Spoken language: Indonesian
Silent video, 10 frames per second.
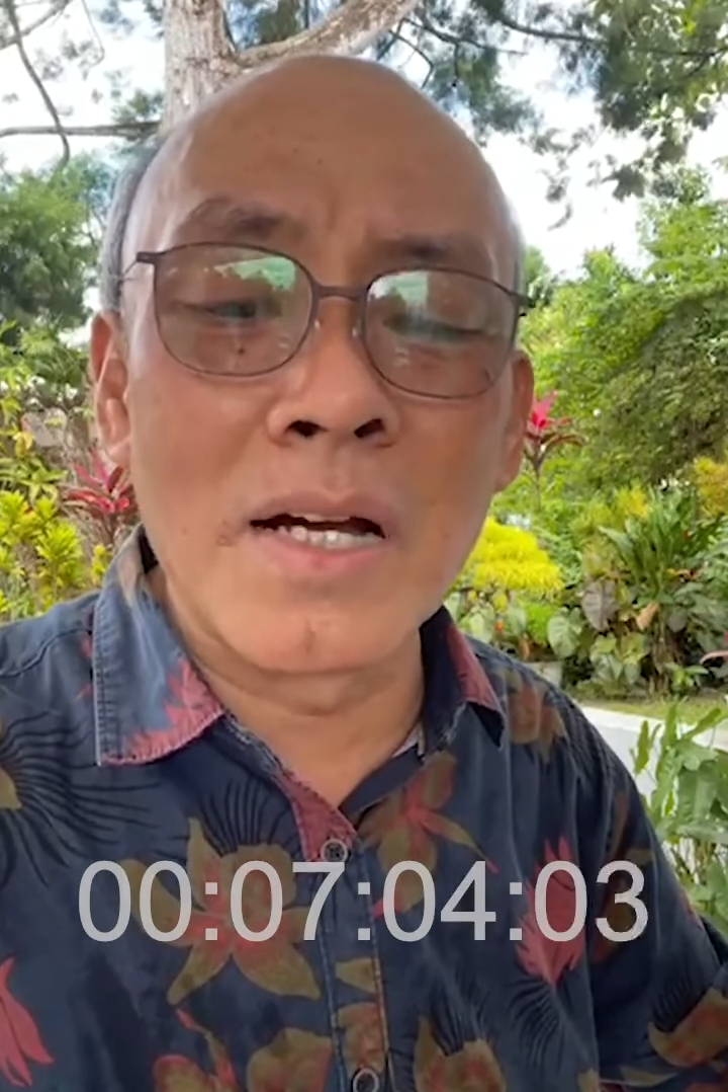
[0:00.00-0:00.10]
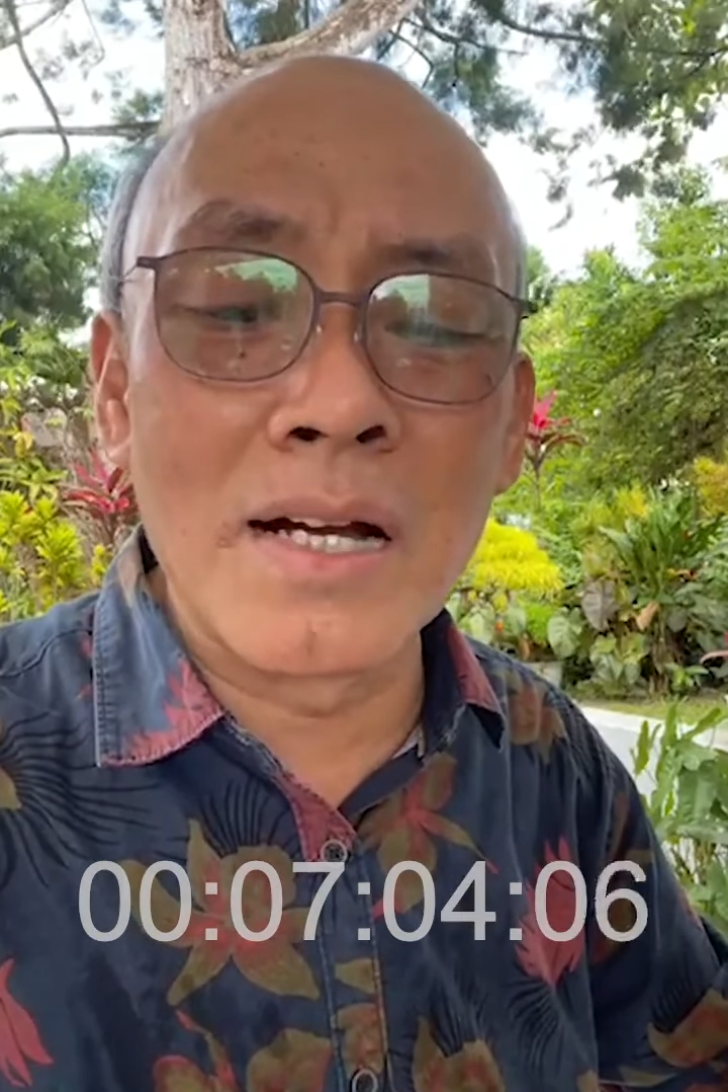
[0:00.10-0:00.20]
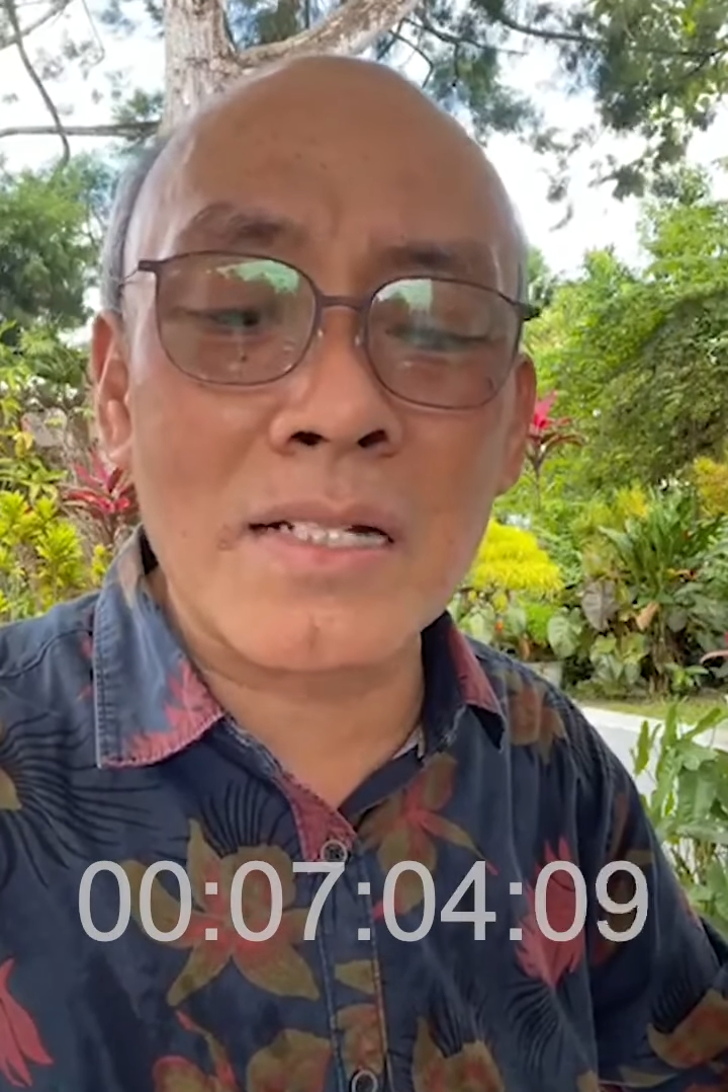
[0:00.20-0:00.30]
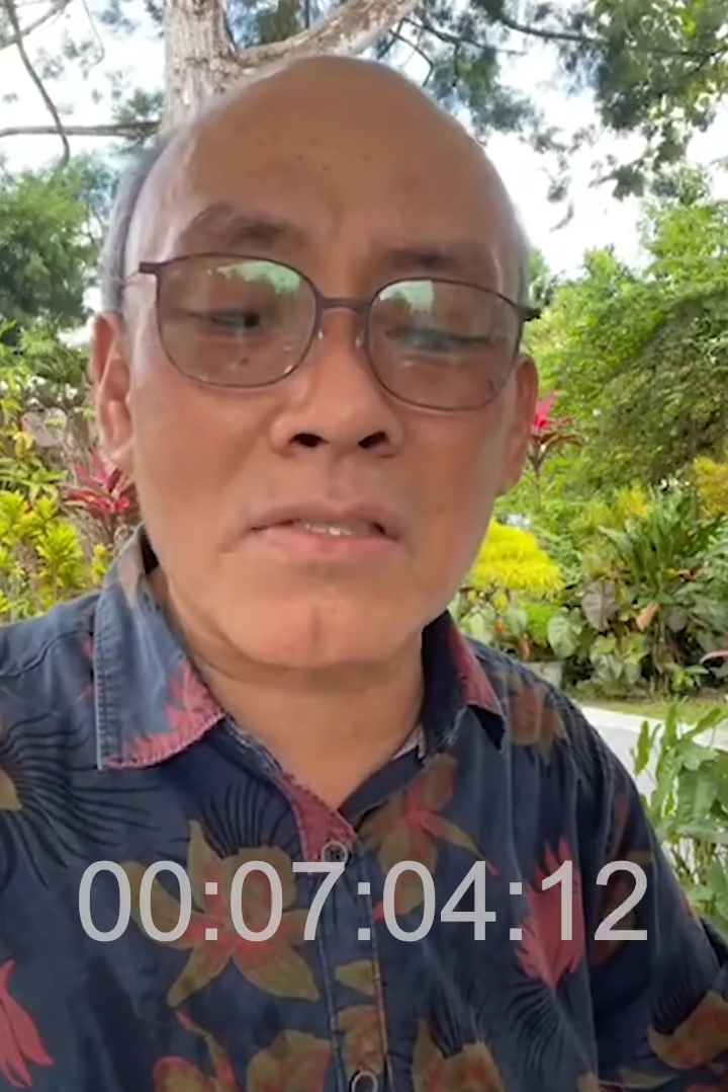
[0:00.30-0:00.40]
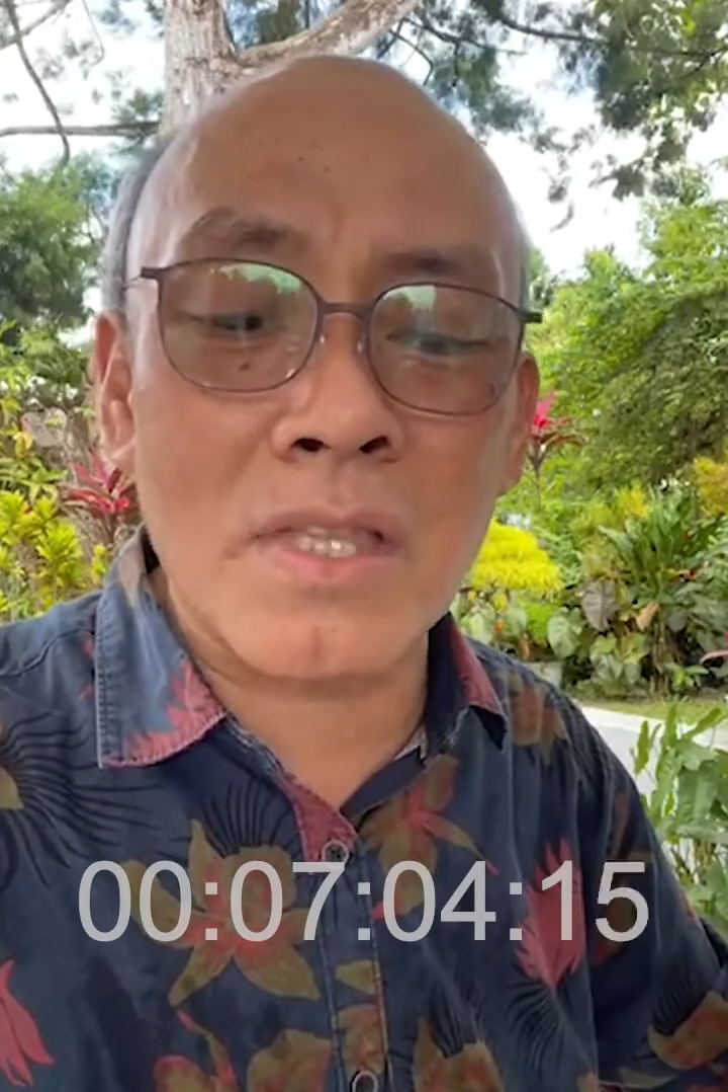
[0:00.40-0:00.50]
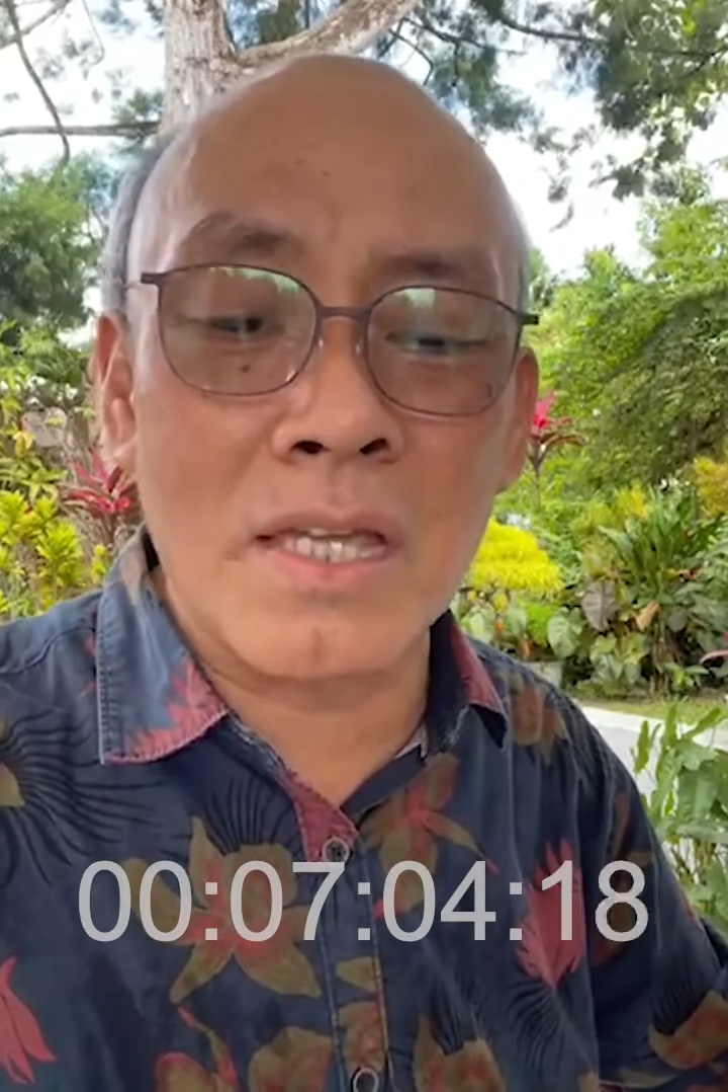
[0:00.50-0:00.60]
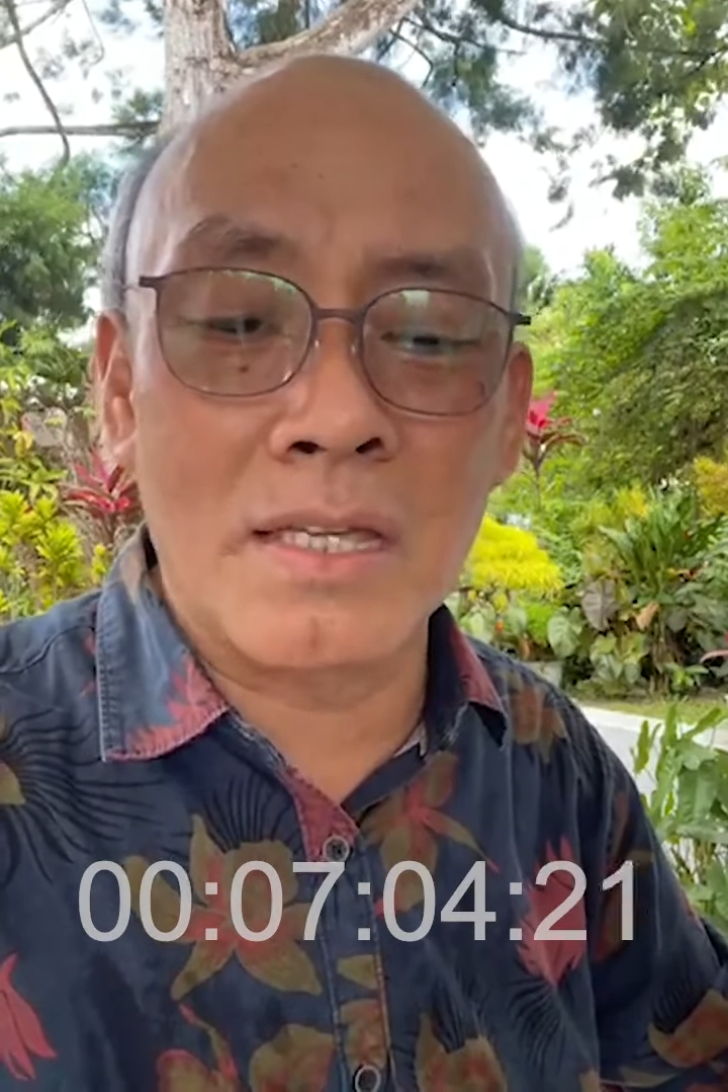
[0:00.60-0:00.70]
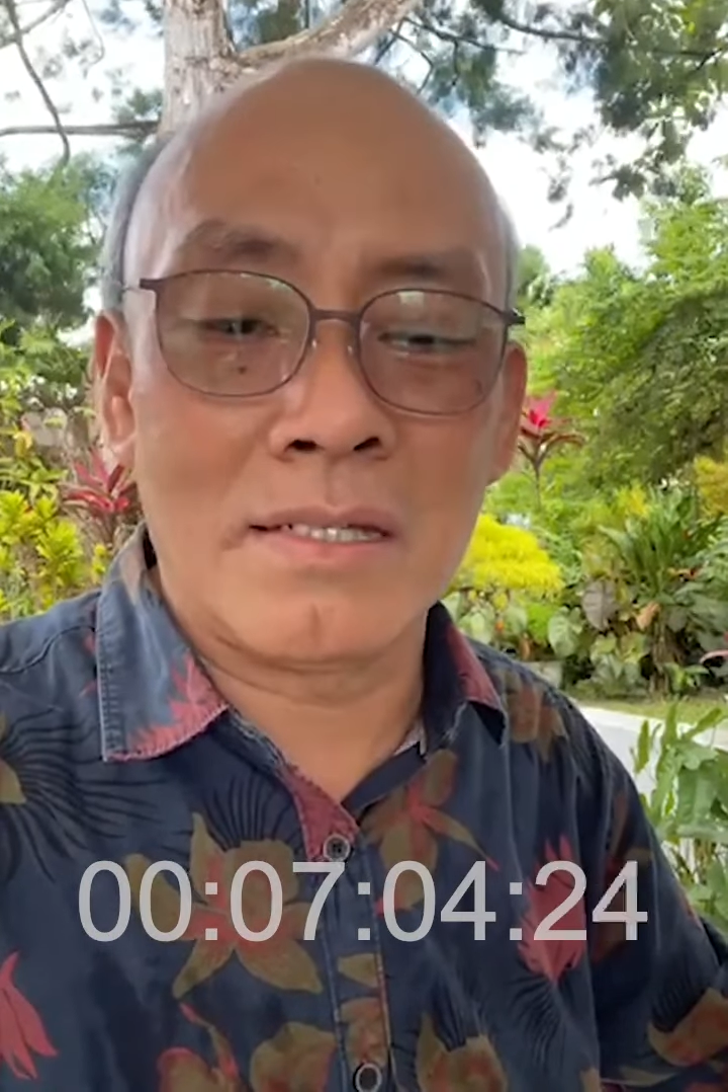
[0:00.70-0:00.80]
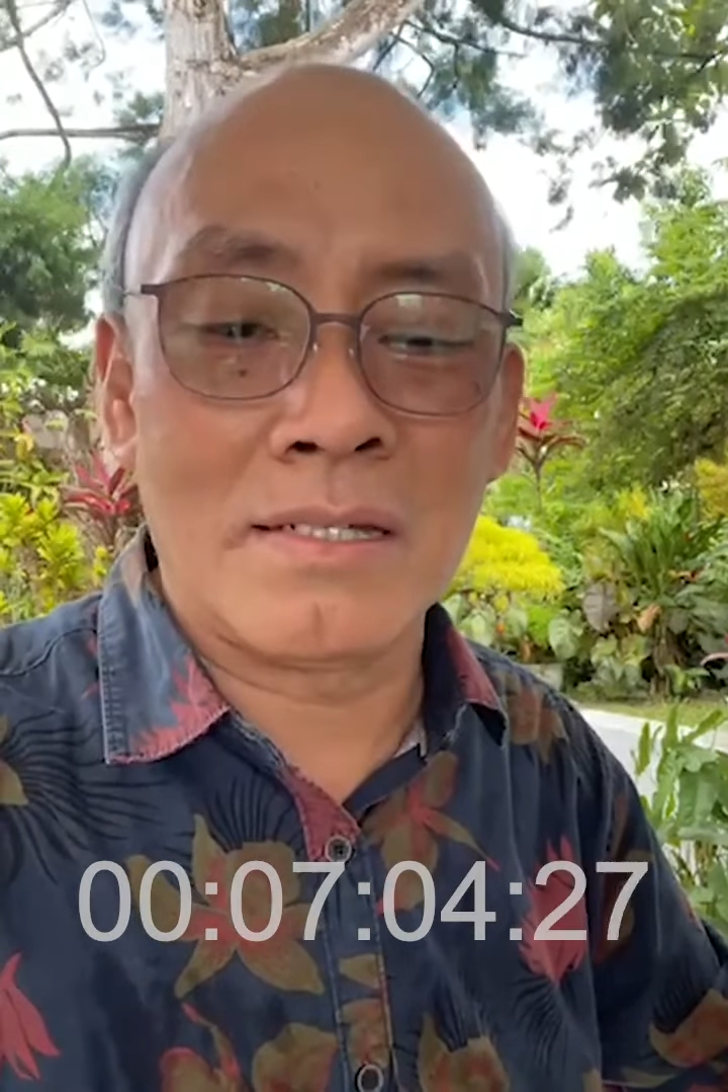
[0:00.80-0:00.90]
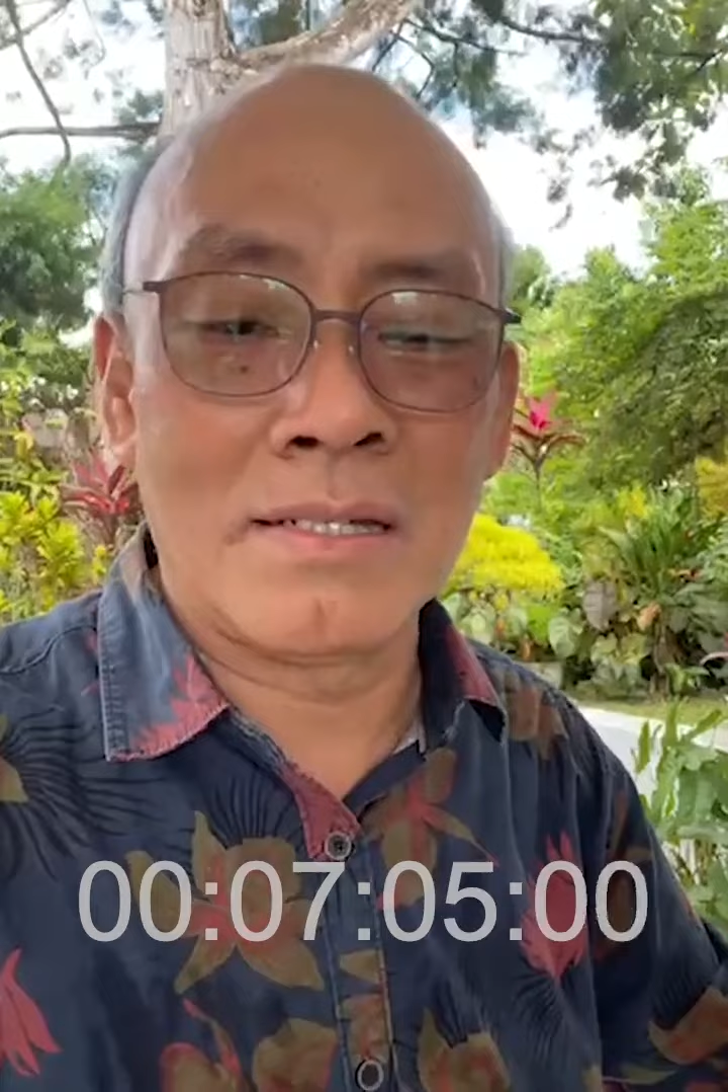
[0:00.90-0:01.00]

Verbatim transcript: mengerti